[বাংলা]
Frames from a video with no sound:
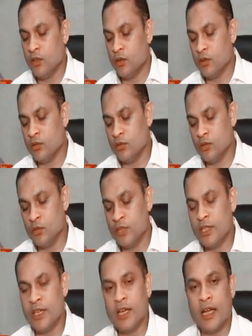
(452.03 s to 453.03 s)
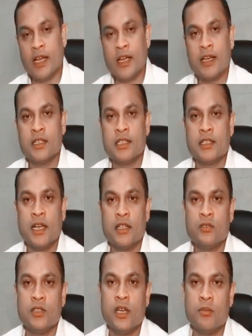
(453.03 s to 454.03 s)
তো দুই থেকে আড়াই হাজার
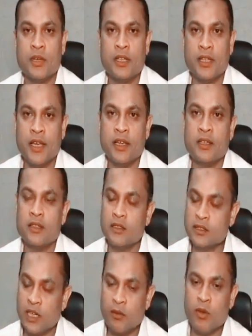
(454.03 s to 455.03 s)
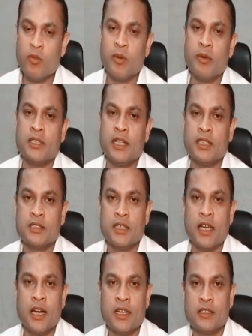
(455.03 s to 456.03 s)
ত্রাণ যদি আমরা দেই তো স্বাভাবিকভাবে সাতাশ
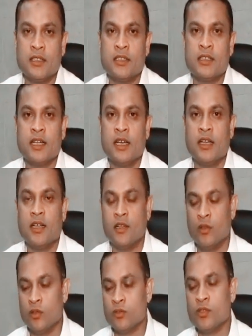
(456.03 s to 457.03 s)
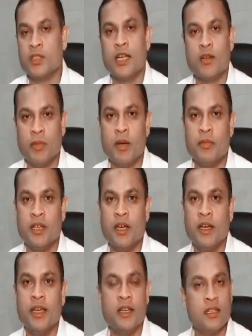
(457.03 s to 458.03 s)
থেকে আঠাশ হাজার ত্রাণ লোকজন ত্রাণ পাবে
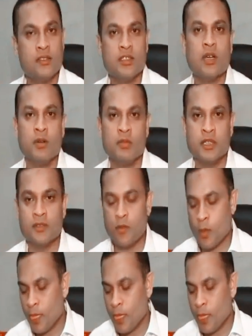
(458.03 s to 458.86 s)
না এটাই তো স্বাভাবিক